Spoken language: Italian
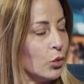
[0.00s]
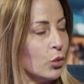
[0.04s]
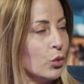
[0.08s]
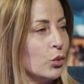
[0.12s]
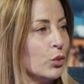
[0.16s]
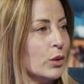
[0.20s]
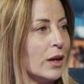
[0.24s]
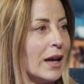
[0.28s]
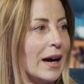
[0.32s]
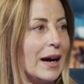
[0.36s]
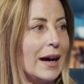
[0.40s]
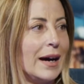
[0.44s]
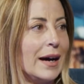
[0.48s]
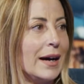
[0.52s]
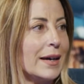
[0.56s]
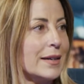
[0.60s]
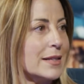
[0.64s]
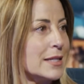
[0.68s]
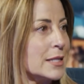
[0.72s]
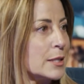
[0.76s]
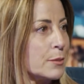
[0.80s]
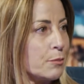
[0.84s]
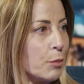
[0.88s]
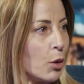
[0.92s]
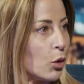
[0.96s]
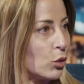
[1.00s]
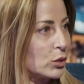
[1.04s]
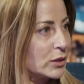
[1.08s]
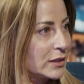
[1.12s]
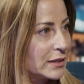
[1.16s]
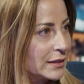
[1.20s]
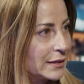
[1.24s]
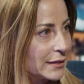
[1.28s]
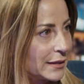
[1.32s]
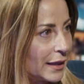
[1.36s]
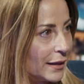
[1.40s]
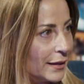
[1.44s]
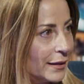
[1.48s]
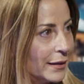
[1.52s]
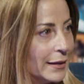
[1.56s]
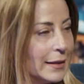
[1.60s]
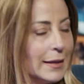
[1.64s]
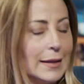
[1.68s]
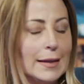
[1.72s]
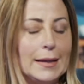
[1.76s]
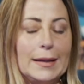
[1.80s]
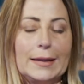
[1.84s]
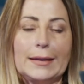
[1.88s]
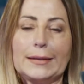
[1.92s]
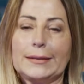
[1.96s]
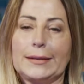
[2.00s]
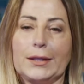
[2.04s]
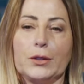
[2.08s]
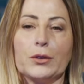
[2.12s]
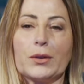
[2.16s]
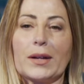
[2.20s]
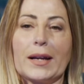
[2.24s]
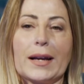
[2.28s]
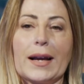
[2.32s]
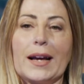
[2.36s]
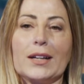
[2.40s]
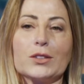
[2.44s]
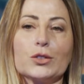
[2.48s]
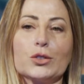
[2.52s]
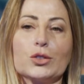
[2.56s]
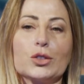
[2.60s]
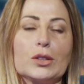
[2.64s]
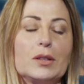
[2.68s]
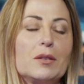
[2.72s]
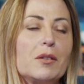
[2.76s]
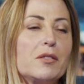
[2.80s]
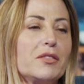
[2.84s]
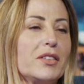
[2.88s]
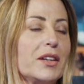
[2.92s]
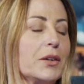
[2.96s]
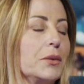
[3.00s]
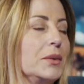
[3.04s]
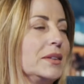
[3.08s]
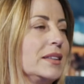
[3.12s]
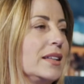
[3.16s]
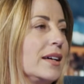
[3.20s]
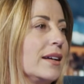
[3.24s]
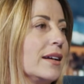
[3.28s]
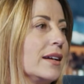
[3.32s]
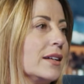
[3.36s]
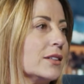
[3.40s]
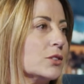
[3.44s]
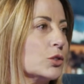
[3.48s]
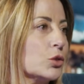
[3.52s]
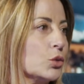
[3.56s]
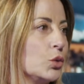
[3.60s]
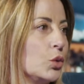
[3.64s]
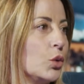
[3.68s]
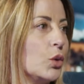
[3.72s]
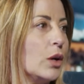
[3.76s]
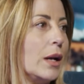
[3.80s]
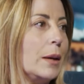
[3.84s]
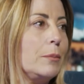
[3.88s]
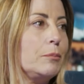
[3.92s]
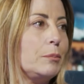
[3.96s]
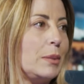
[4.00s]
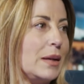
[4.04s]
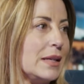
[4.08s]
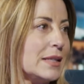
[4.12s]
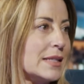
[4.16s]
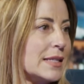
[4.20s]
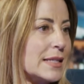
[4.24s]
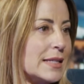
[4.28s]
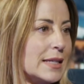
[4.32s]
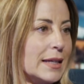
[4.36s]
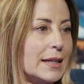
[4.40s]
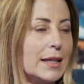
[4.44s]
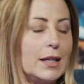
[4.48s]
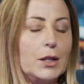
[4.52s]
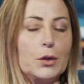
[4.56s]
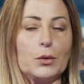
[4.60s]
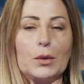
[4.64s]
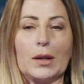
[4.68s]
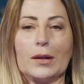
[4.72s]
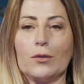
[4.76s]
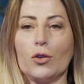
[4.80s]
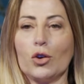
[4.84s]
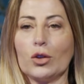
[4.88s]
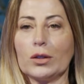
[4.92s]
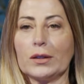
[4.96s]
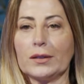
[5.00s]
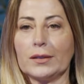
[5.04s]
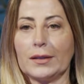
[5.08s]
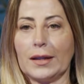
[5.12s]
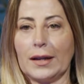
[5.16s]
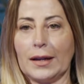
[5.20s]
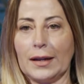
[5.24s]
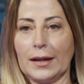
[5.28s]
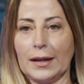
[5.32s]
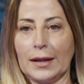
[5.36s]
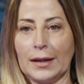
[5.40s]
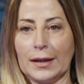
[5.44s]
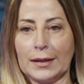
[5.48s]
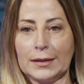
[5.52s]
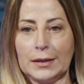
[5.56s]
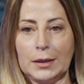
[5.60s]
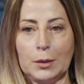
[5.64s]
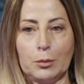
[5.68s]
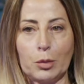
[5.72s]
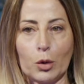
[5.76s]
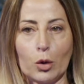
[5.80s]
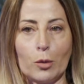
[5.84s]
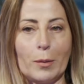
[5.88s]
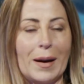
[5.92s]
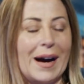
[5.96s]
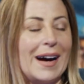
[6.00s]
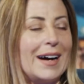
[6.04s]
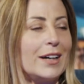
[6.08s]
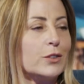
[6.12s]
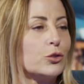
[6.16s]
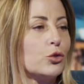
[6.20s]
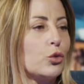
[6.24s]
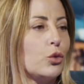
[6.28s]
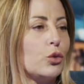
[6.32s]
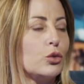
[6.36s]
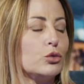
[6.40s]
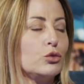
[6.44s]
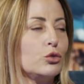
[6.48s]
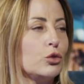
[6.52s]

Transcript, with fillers: una risposta. Se un ragazzo deve frequentare la scuola e pensa che una volta diplomato